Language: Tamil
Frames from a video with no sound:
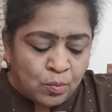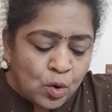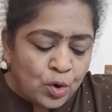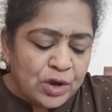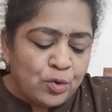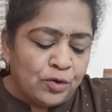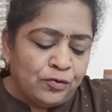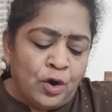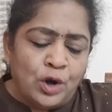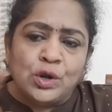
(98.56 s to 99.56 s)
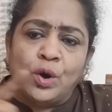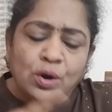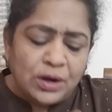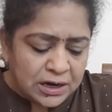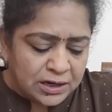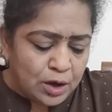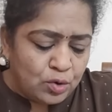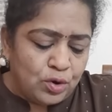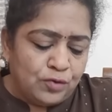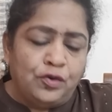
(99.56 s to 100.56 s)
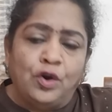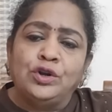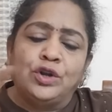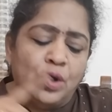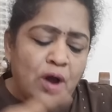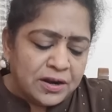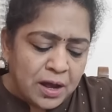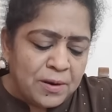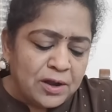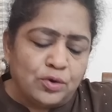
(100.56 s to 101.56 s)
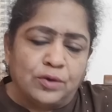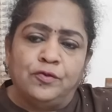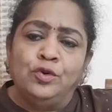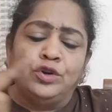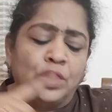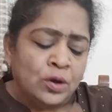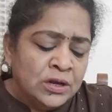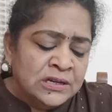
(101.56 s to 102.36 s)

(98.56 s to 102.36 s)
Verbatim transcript: மோடி கூட போட்டோ நட்டா கூட போட்டோ அண்ணாமலை கூட போட்டோ